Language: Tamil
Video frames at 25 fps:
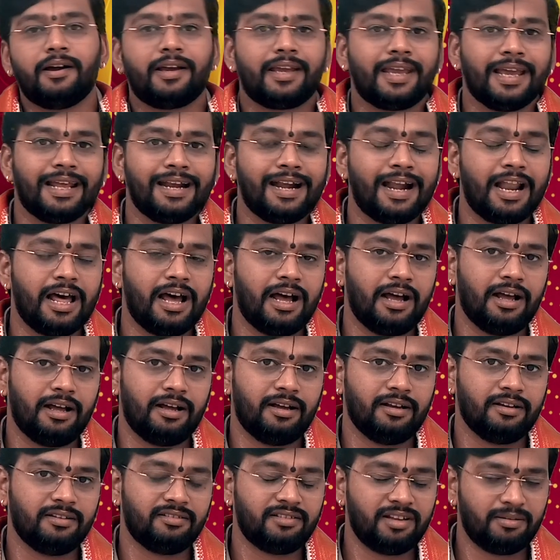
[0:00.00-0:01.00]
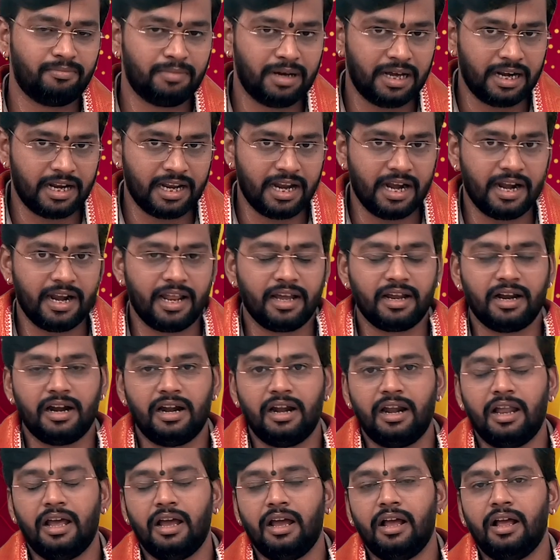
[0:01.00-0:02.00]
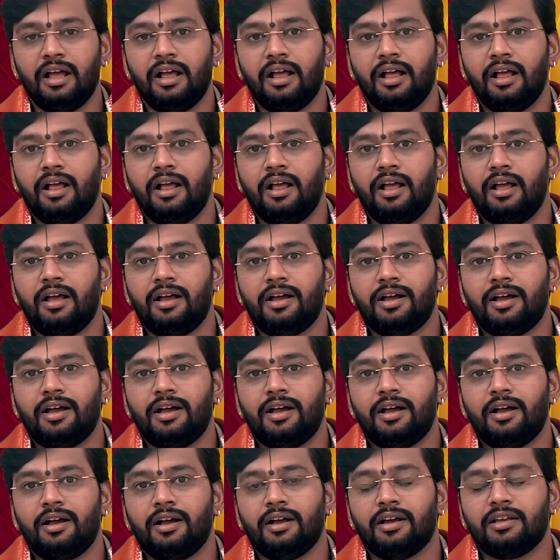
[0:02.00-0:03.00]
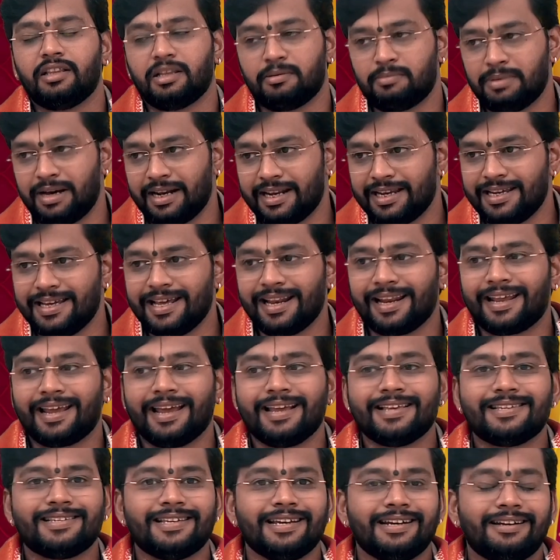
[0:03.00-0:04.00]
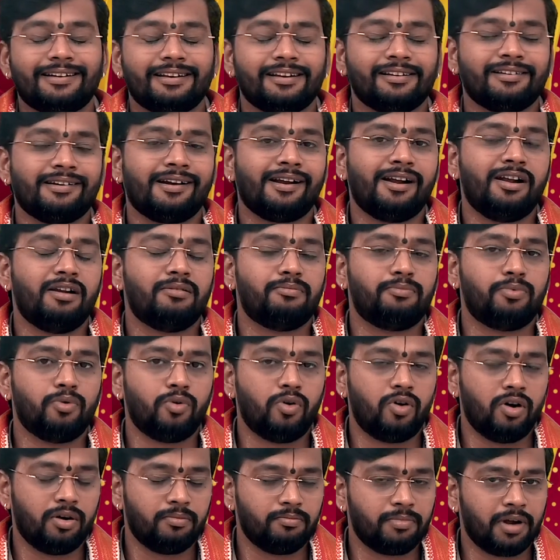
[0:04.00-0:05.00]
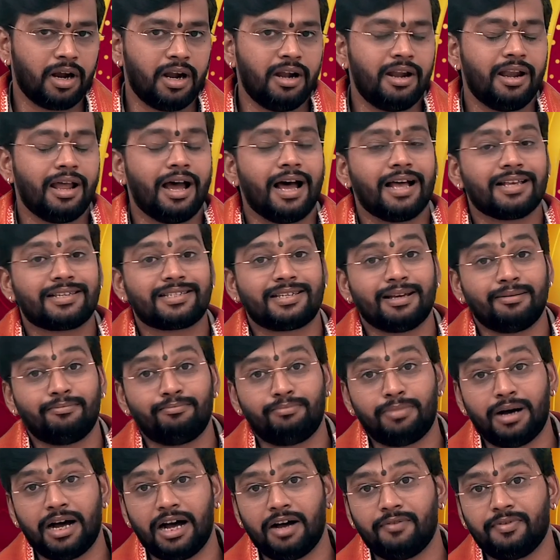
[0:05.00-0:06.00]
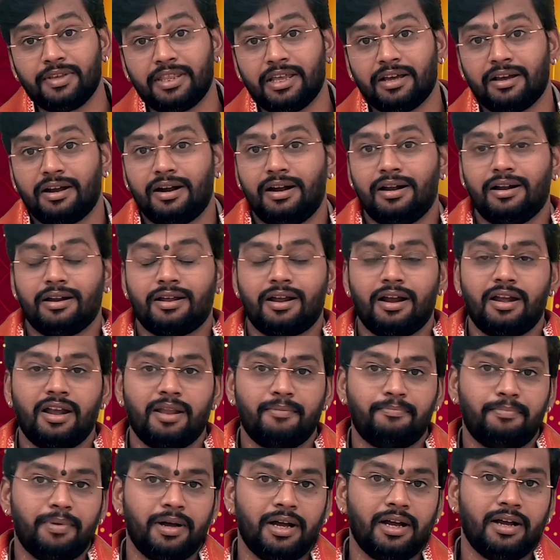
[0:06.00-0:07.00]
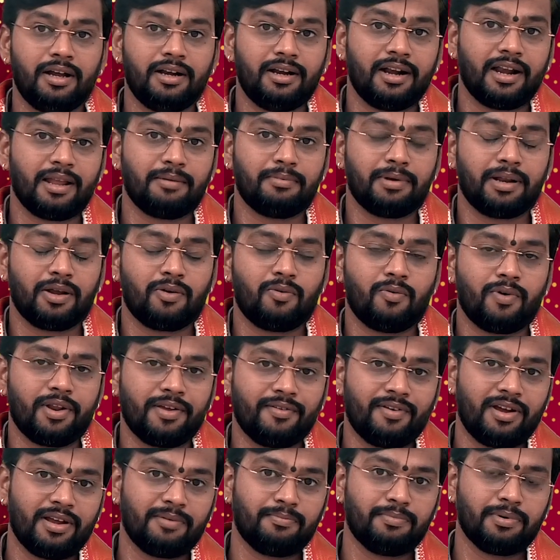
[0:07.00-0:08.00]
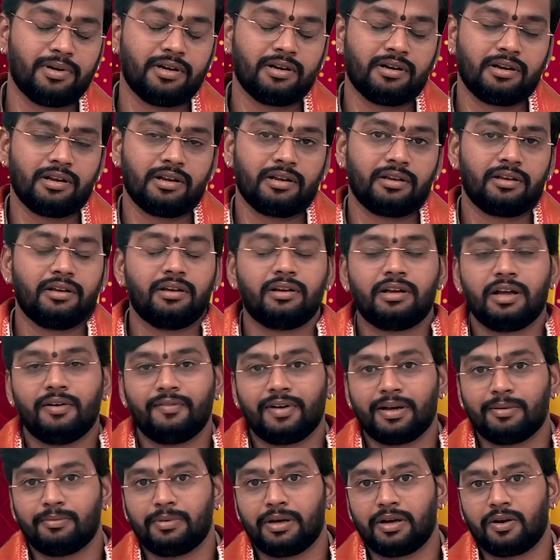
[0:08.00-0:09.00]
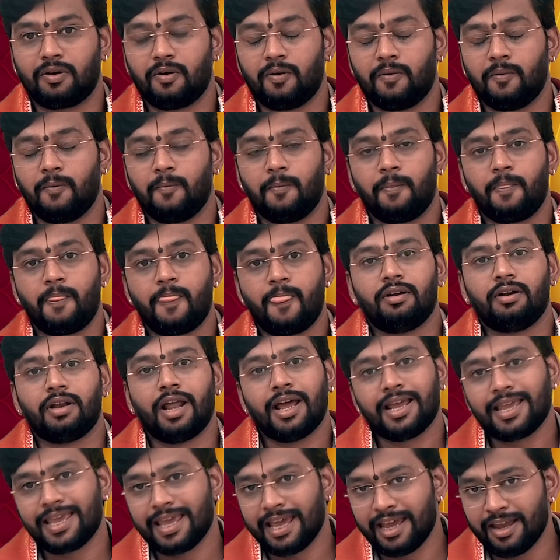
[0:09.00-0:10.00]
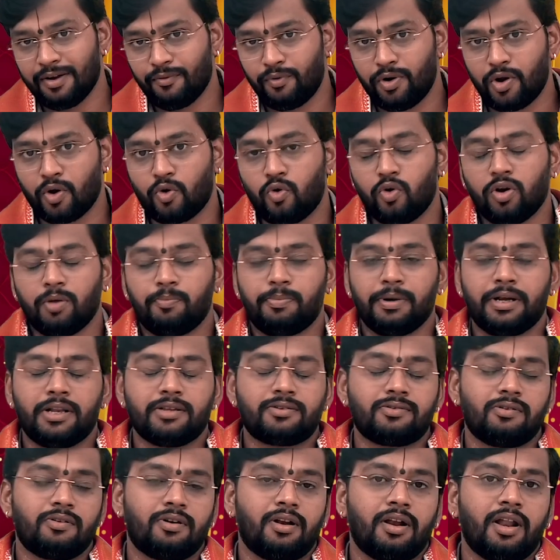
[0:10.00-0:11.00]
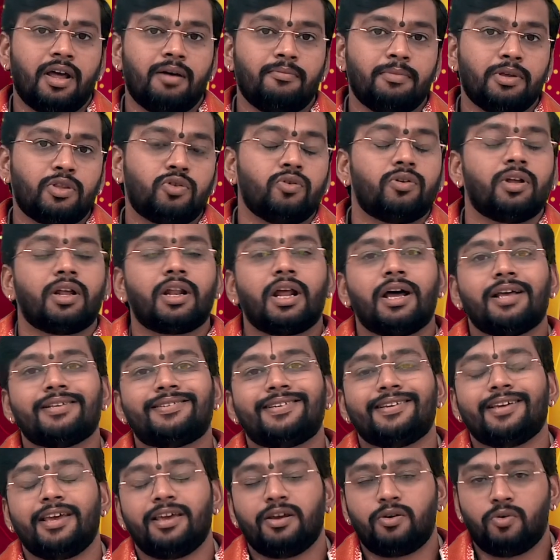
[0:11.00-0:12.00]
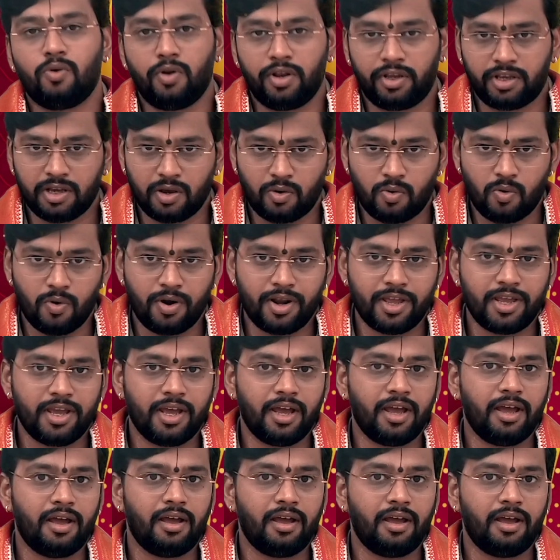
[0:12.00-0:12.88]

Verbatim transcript: கெனடா இந்த மாதிரி இடங்களில் இந்த மாதிரி இயற்கை சீற்றங்கள் பூகங்கள் அசம்பாவிதங்கள் கண்டிப்பாக நடைபெறக்கூடிய வாய்ப்புகள் இருக்குது கவனமாக இருக்கணும் நான் ஏன் இவ்வளோ குறிப்பிட்டு சொல்கிறேன்னா மிதுன ராசியை குறிக்கக்கூடிய